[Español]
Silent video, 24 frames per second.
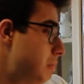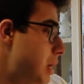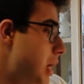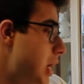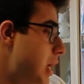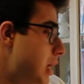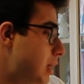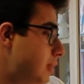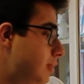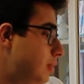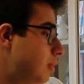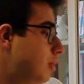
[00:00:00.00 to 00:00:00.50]

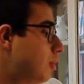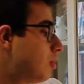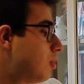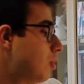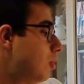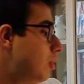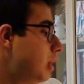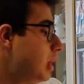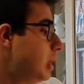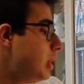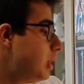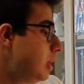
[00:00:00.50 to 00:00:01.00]
ácido
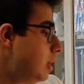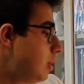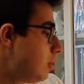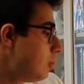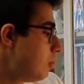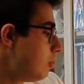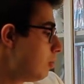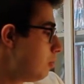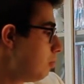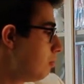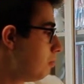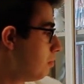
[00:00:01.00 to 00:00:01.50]

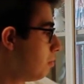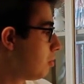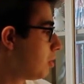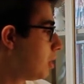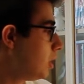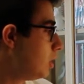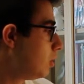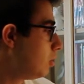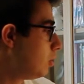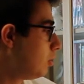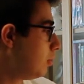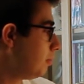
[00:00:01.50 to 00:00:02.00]
clorhídrico, un
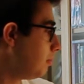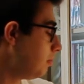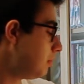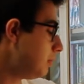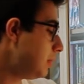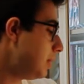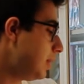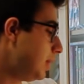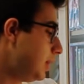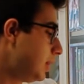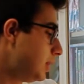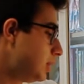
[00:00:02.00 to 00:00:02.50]
poquito,
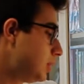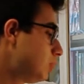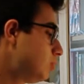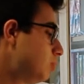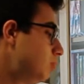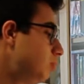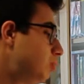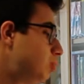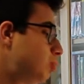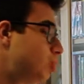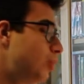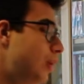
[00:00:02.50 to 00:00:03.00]
eh,
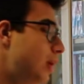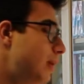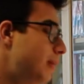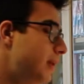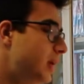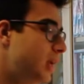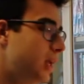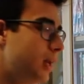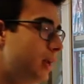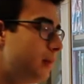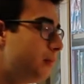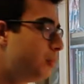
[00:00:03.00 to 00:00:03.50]
suele
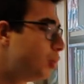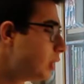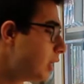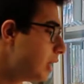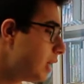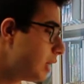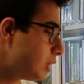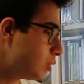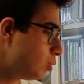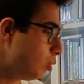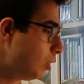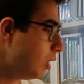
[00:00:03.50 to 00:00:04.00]
venir en
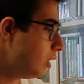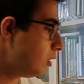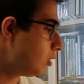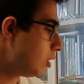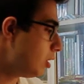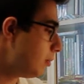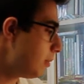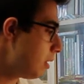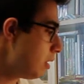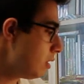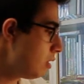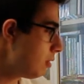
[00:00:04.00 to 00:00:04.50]
botellas de un litro
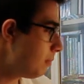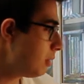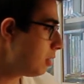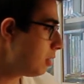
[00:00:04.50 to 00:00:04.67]
y medio,